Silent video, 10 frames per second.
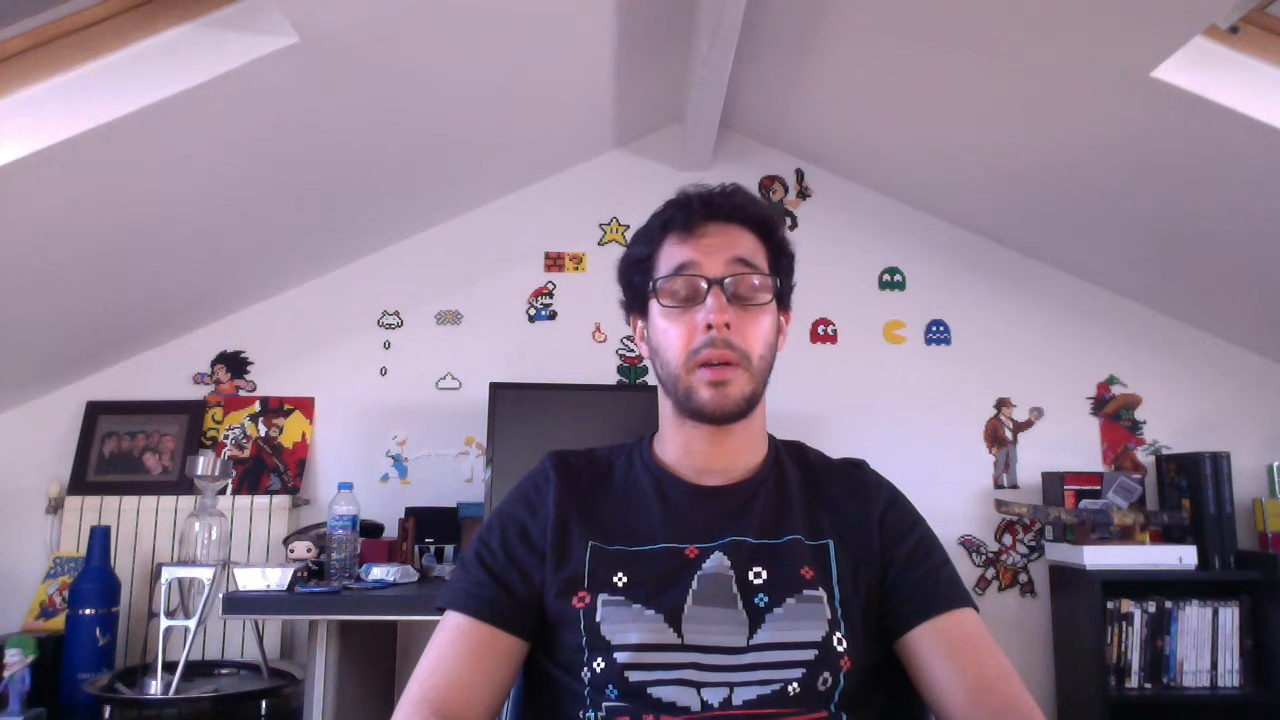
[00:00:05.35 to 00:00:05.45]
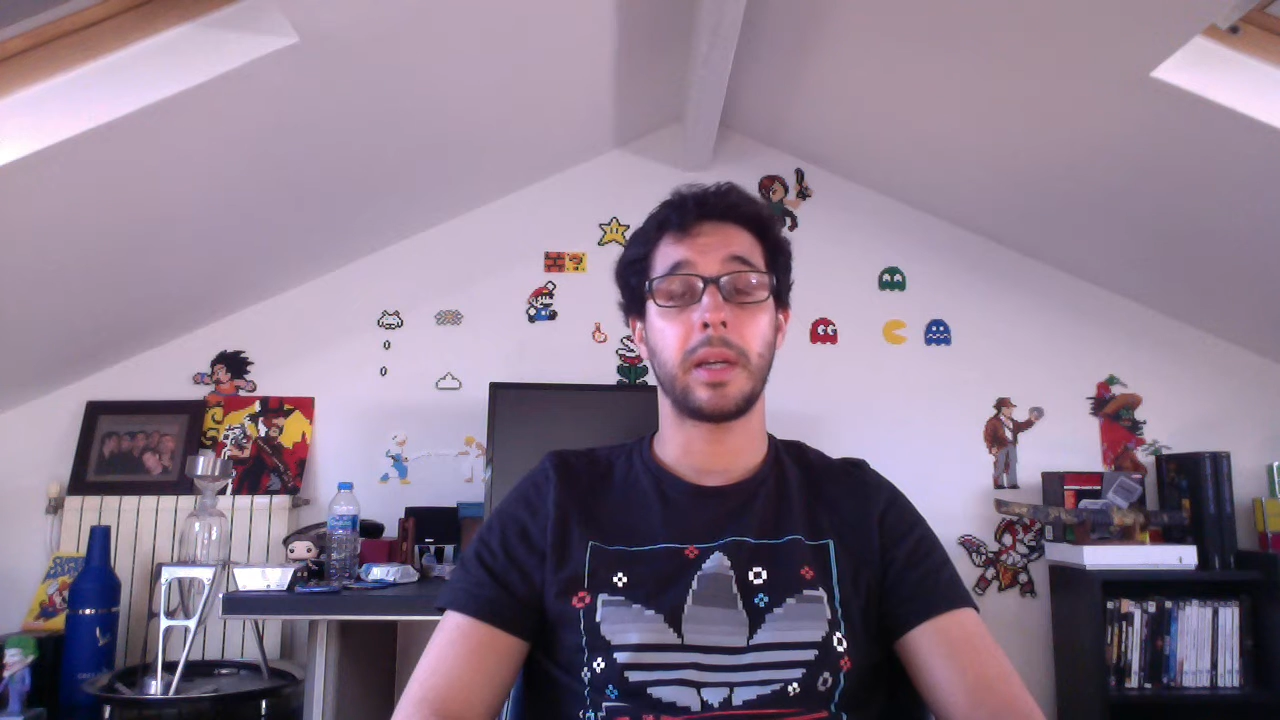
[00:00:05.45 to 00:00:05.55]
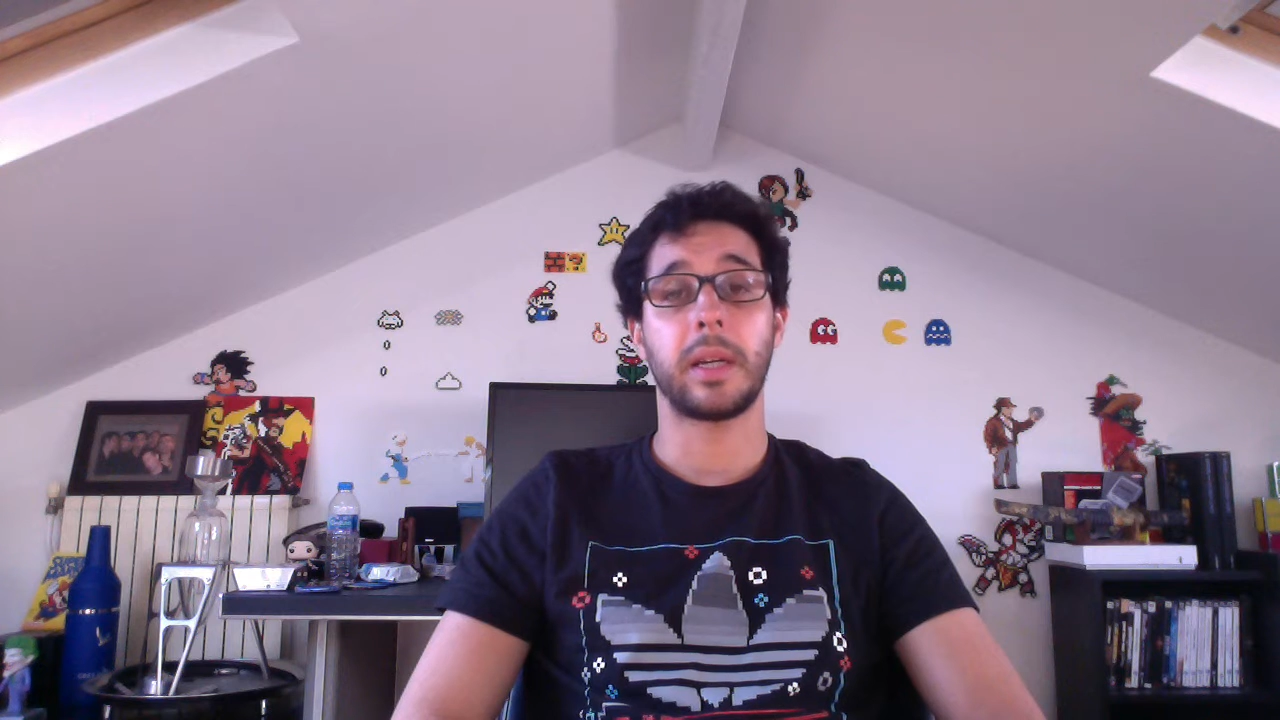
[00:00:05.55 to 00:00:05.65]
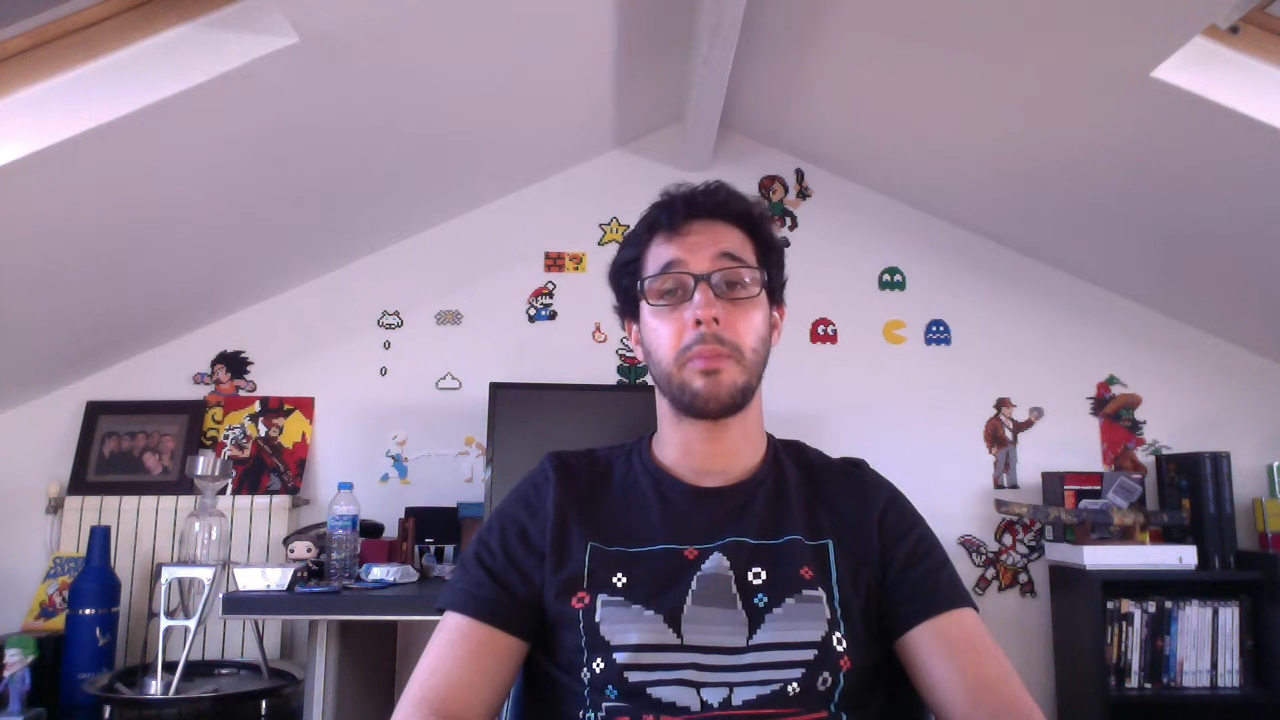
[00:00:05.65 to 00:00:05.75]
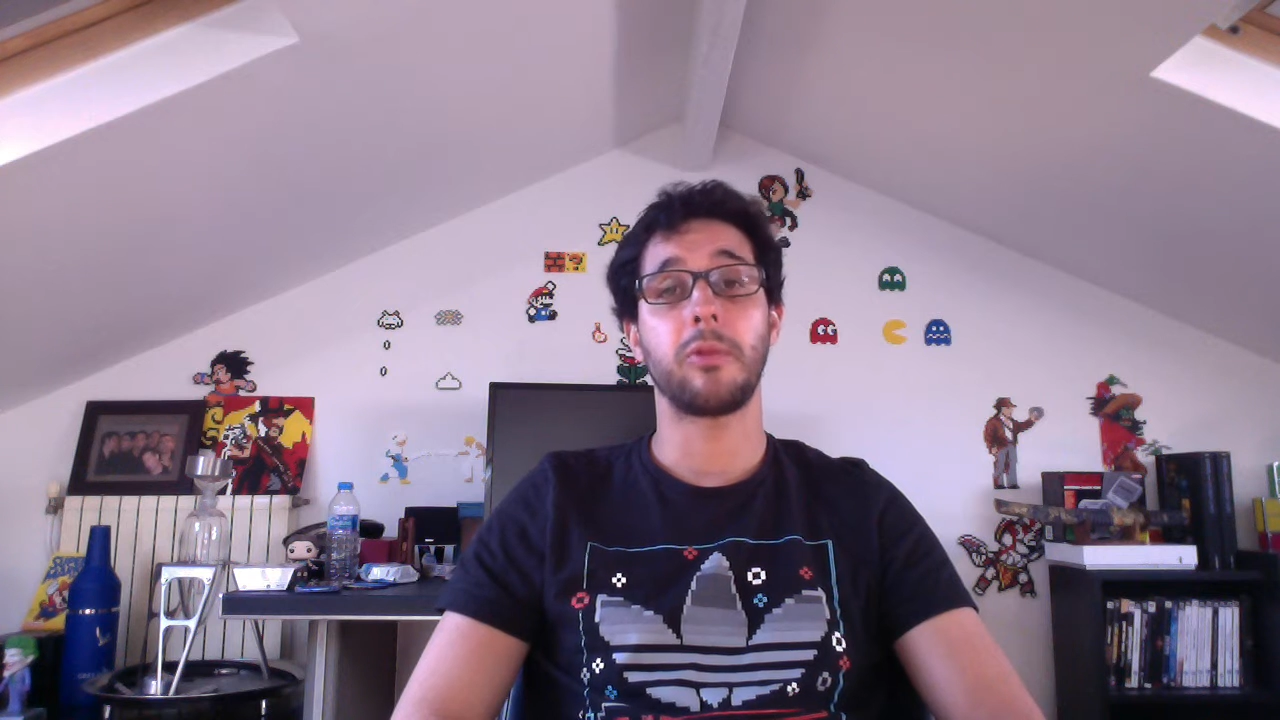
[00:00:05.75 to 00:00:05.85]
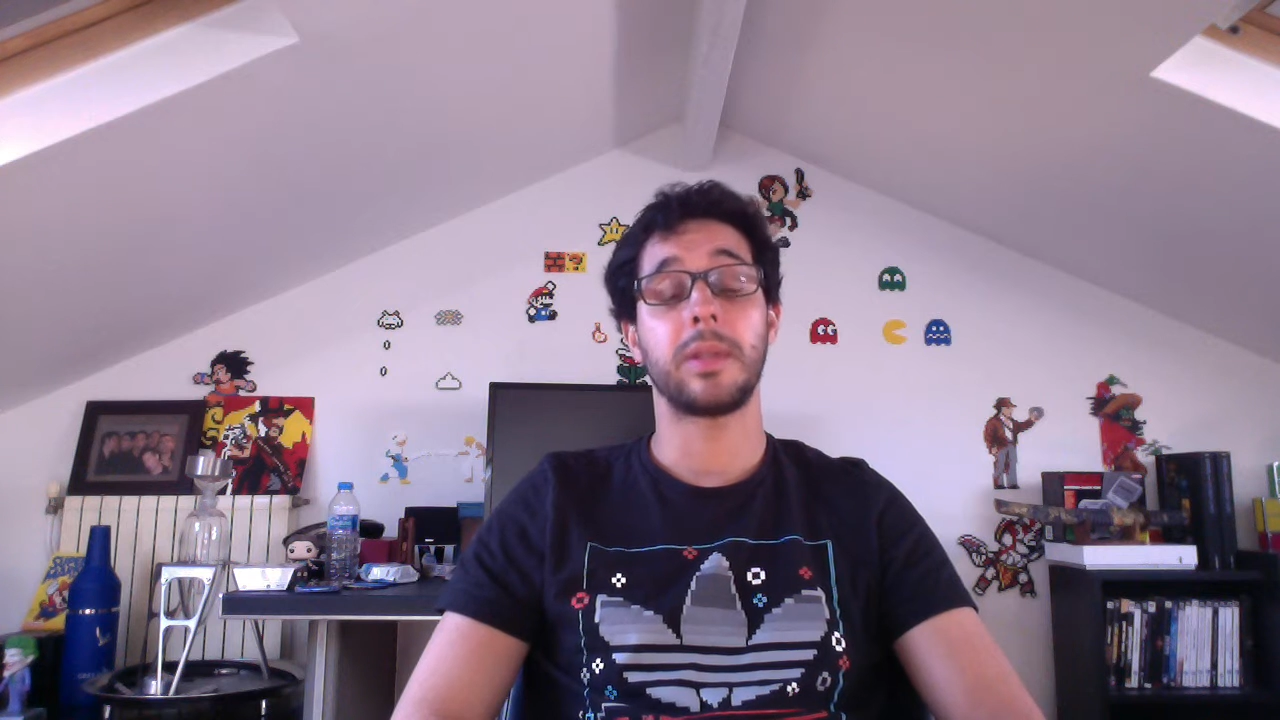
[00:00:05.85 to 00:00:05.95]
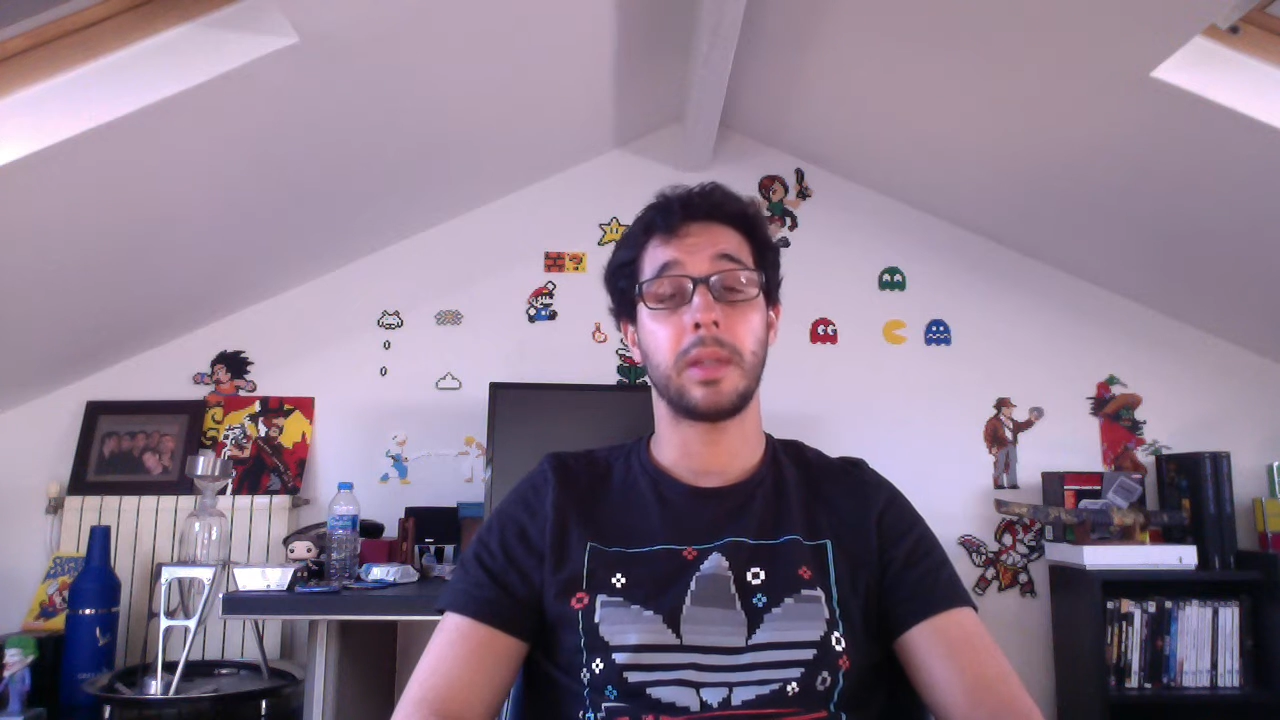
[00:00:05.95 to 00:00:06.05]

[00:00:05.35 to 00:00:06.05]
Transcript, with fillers: l'équipe de